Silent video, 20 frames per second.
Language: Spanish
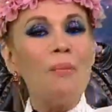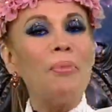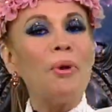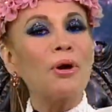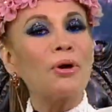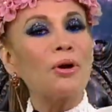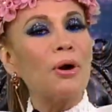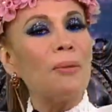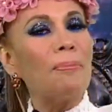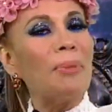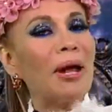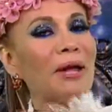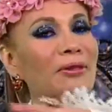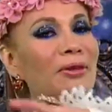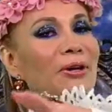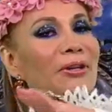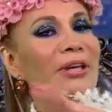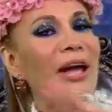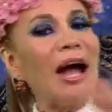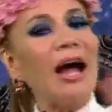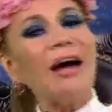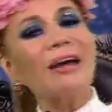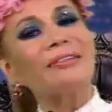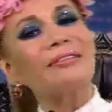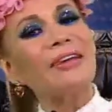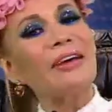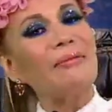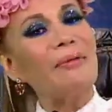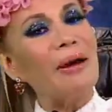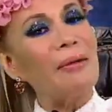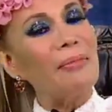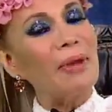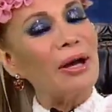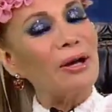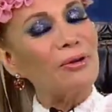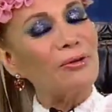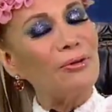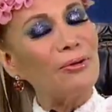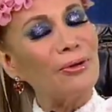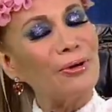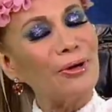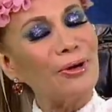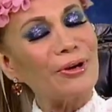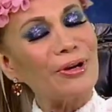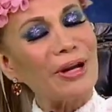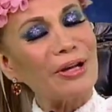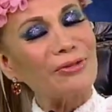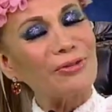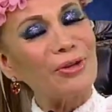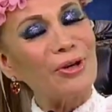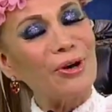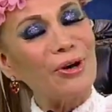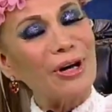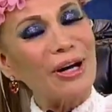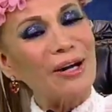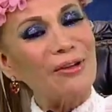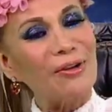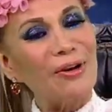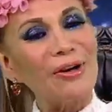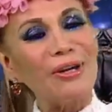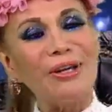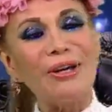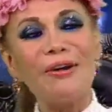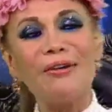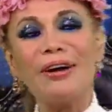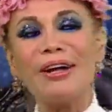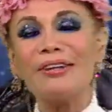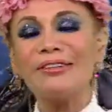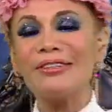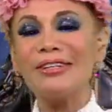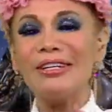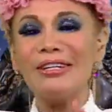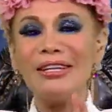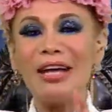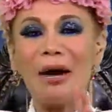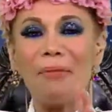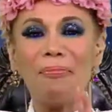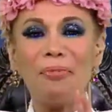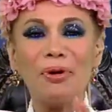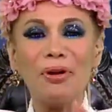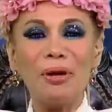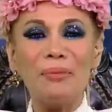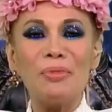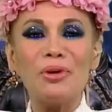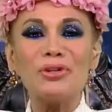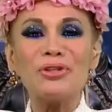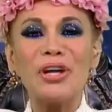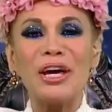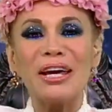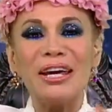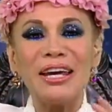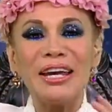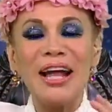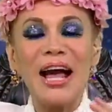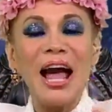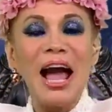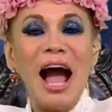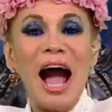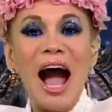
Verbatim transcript: Por completo ya se va Mercurio retrógrado y ahora sí ya podemos seguir